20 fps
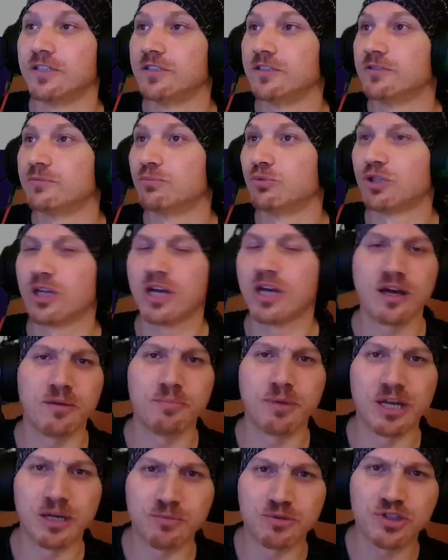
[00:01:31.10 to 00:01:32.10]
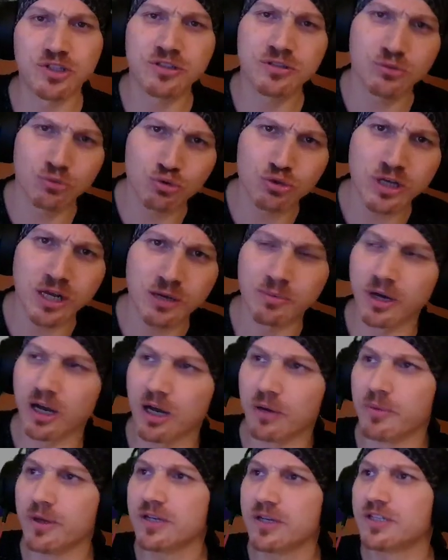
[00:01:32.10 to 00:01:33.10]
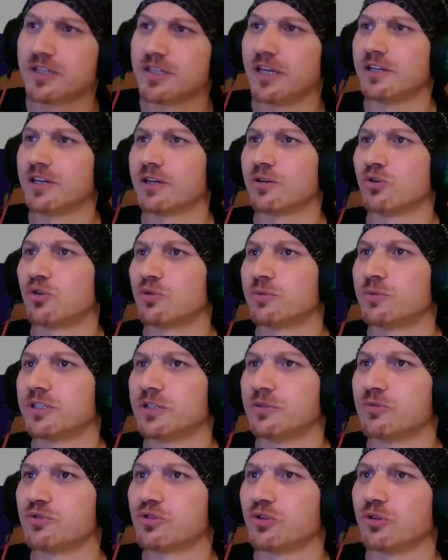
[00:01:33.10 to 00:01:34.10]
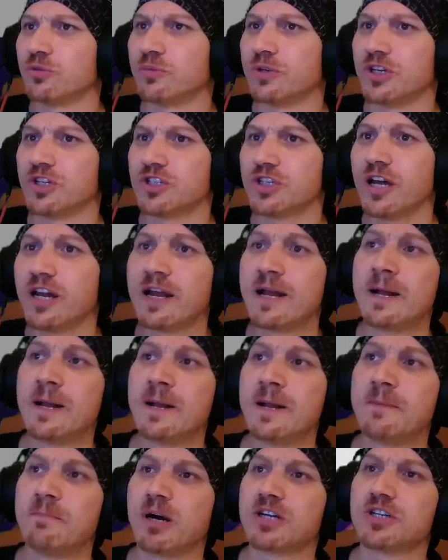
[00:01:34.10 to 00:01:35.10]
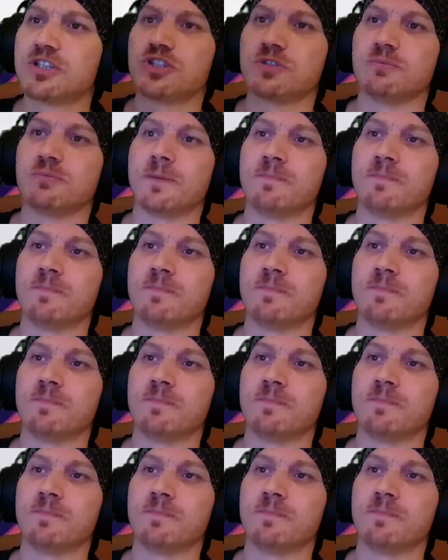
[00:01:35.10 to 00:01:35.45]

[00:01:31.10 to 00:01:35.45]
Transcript: Bu da benim için güzel bir haber. Kendi rekorumu kırmış oldum gençler. Bakın şimdi.